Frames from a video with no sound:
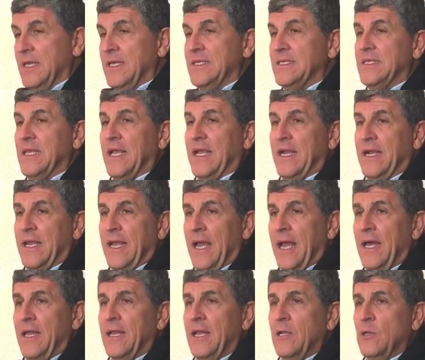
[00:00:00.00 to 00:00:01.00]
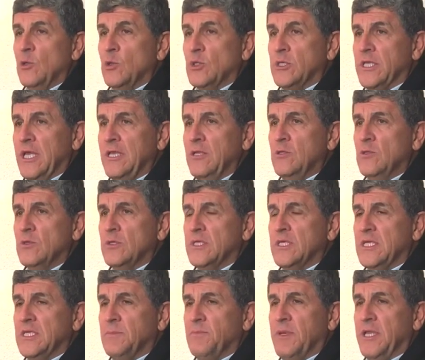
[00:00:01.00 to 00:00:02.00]
se crearan los centros
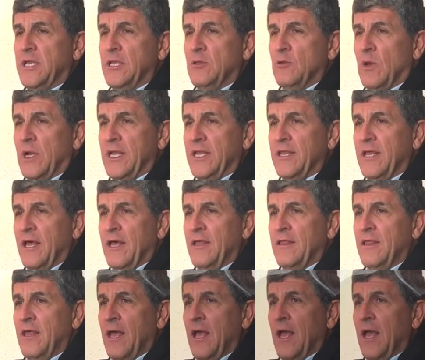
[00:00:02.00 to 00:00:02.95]
de espiritualidad